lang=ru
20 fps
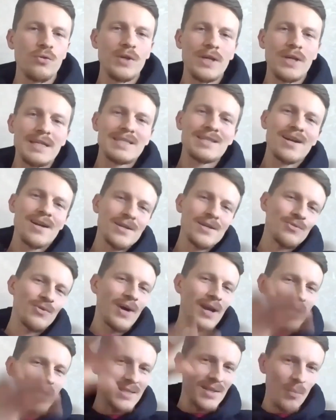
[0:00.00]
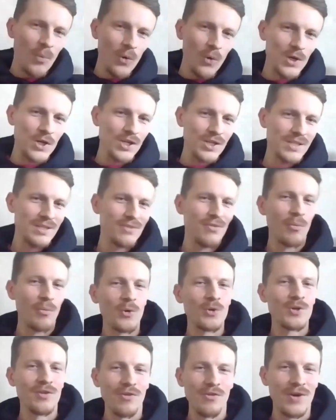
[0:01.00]
ну и сразу гораздо больше
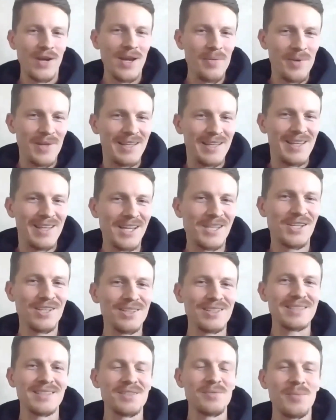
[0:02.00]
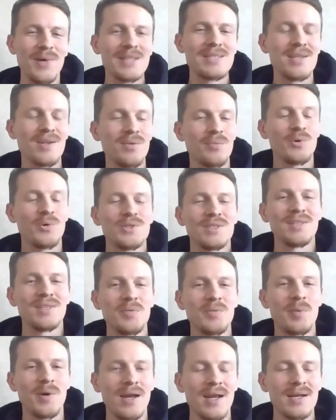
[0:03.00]
свободного времени начала занимать работа
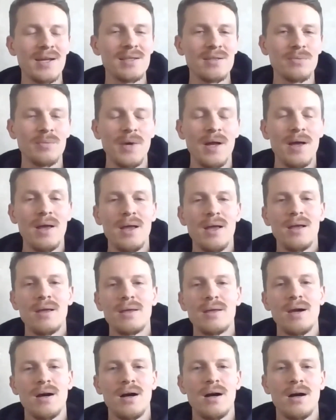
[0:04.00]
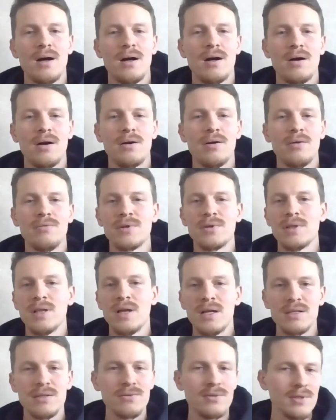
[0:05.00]
над проектом. Я
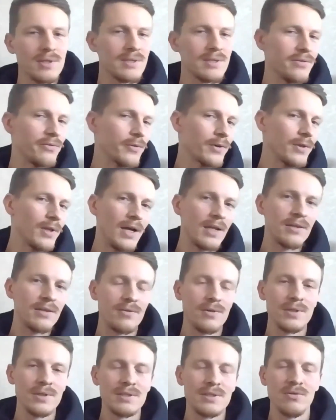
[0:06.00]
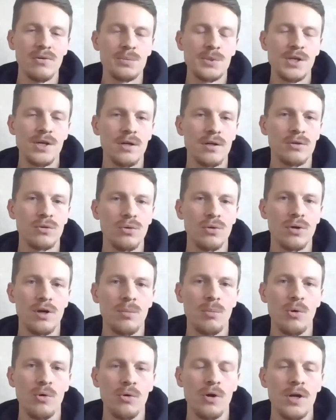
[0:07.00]
выкладывался, вкладывался вообще как
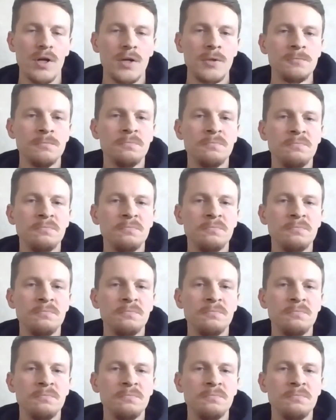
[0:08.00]
только мог.